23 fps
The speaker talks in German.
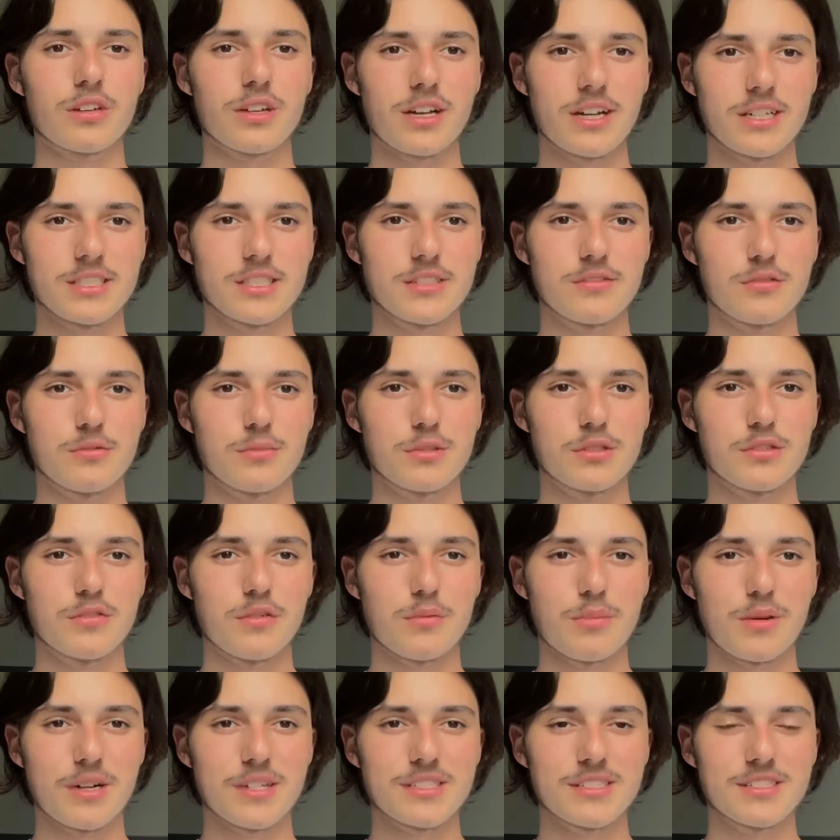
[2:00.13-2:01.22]
keines Video mehr zu
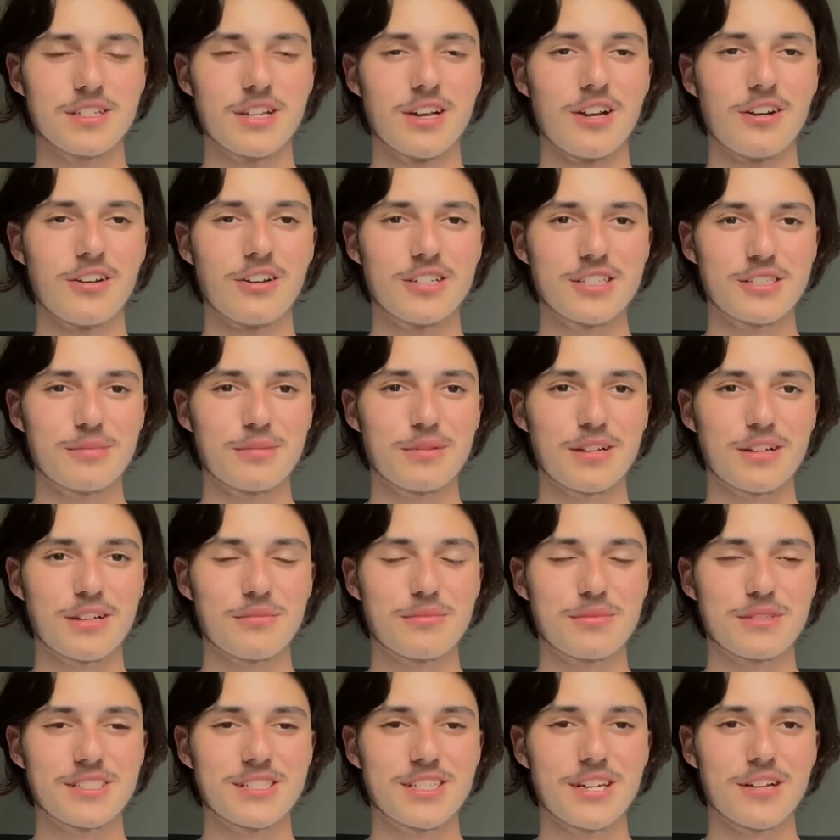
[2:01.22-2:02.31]
verpassen. Jetzt bedanke ich
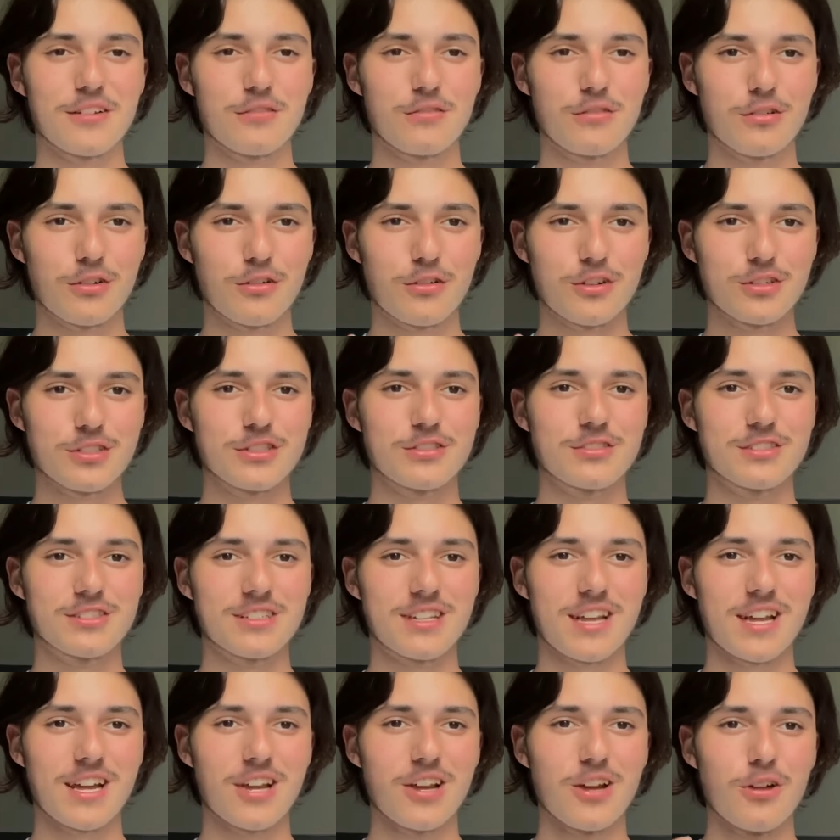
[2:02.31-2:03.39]
mich sehr für Ihr kostenloses
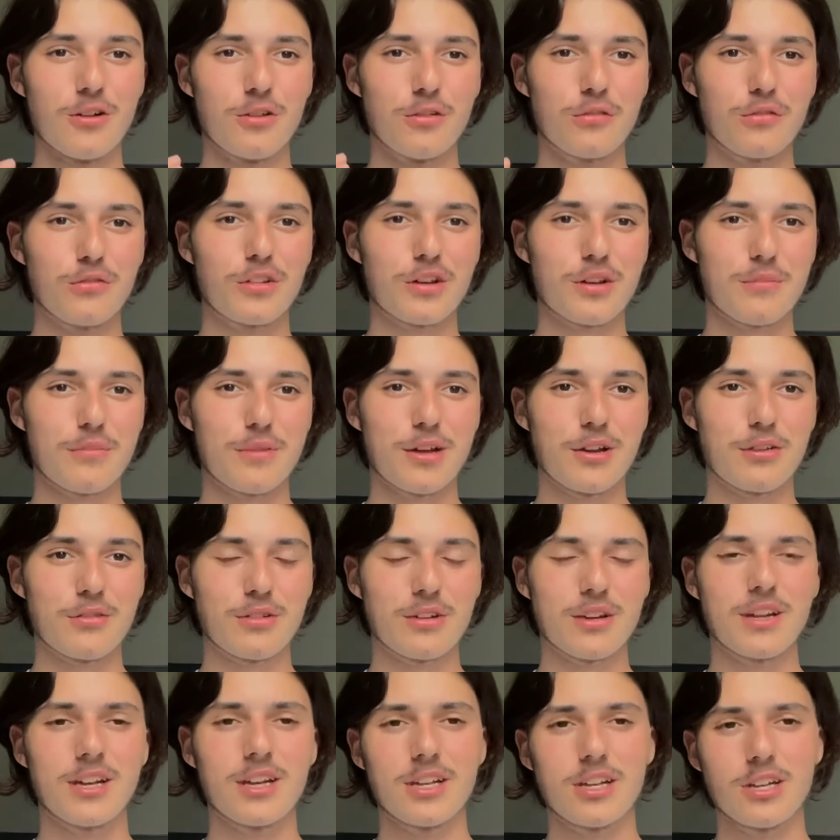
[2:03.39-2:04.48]
Like und für Ihre Meinung
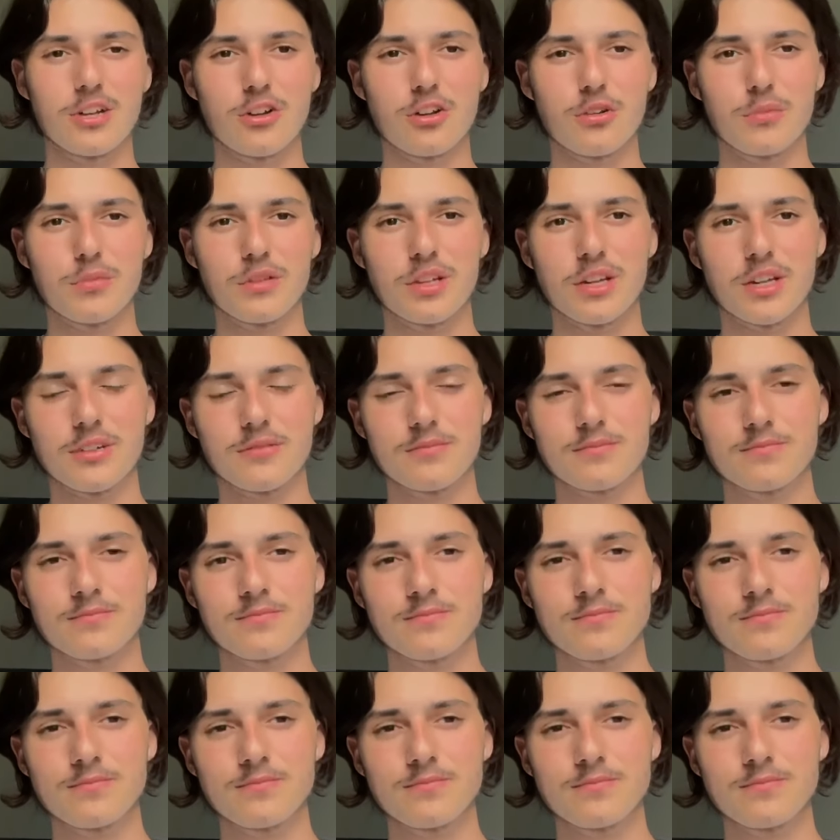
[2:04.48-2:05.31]
in den Kommentaren.